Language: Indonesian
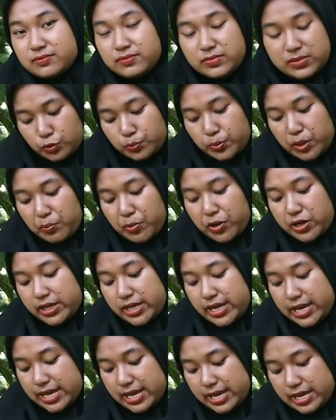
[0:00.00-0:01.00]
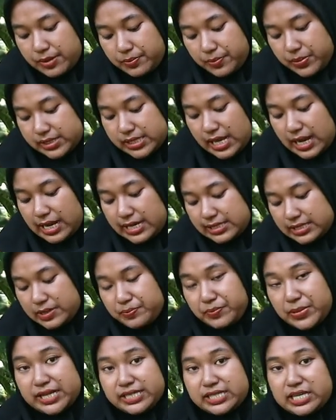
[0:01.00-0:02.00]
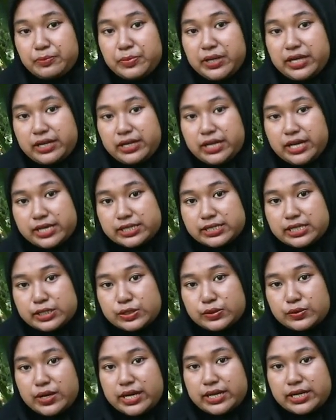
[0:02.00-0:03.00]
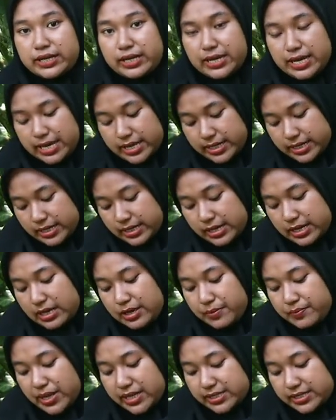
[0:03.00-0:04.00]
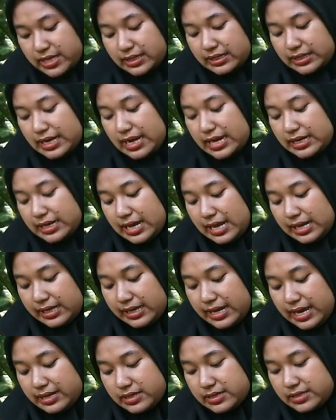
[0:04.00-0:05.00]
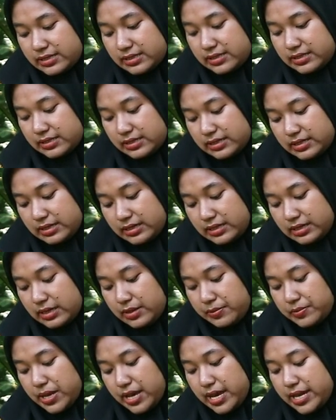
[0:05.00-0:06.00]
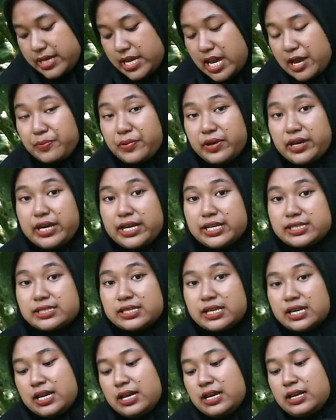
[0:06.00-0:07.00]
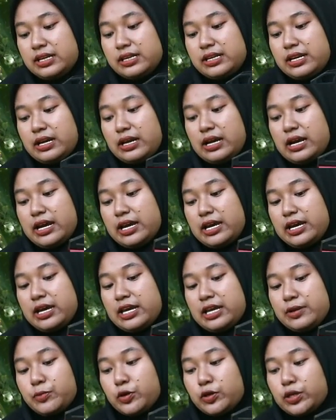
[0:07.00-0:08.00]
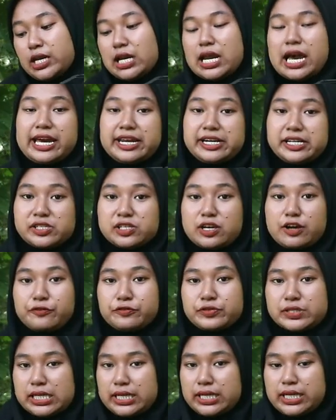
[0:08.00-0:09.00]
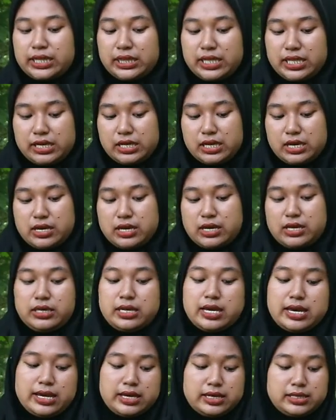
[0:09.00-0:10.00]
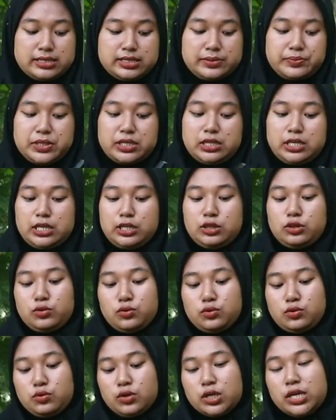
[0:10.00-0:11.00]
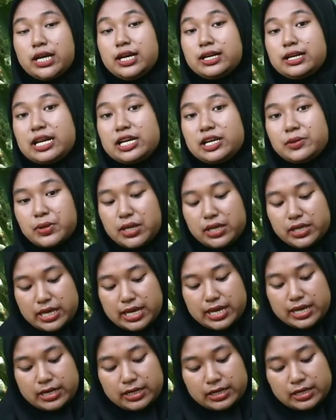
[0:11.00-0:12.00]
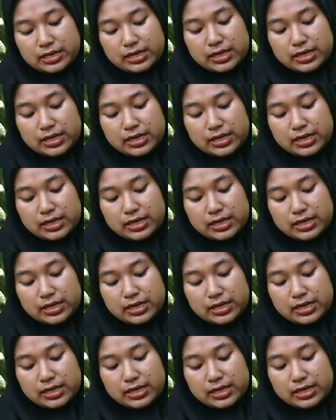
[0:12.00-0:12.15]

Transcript: untuk popornya bisa custom panjang pendek sesuai dengan panjang tangan kalian bahannya ABS dengan model airsoft segitiga ya seperti itu dan di bagian